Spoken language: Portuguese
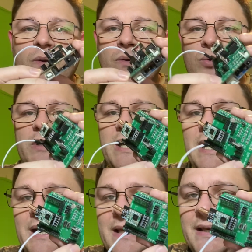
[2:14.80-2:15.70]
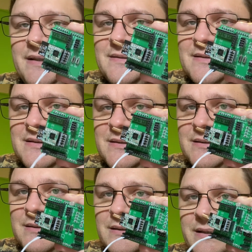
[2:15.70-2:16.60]
o DK15,
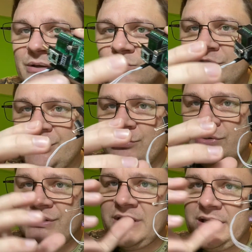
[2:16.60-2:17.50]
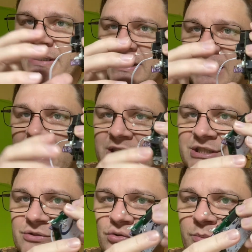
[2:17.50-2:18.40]
que é um shield, né, que
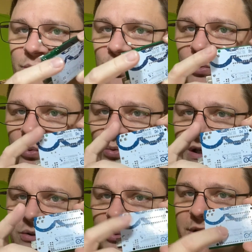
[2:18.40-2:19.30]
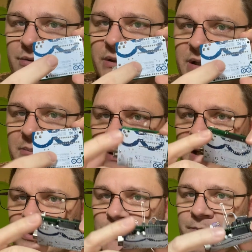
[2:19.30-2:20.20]
encaixa sobre o, o, Arduino aqui
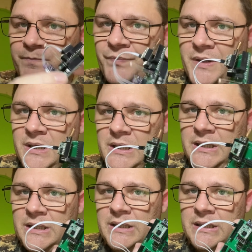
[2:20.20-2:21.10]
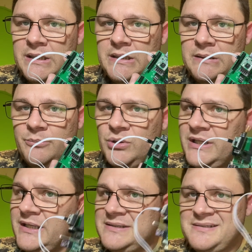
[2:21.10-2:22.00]
embaixo.
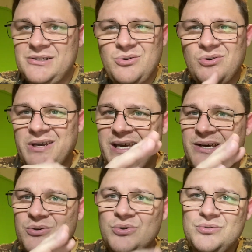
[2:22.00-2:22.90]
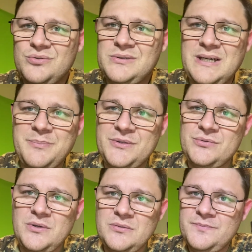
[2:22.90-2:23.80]
Poderia ser qualquer outro, tá,
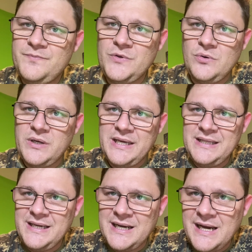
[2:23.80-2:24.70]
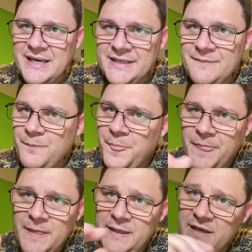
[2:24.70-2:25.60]
pessoal? Qualquer DK aí
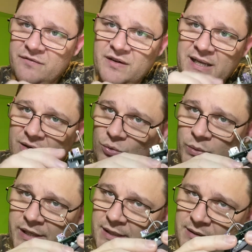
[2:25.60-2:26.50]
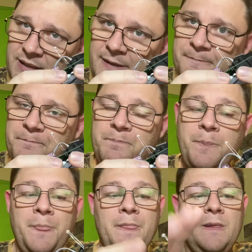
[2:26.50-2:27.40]
ia falar com ele, tá?
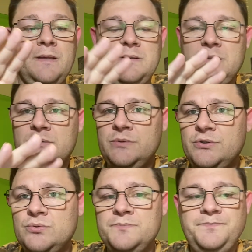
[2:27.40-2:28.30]
Então eu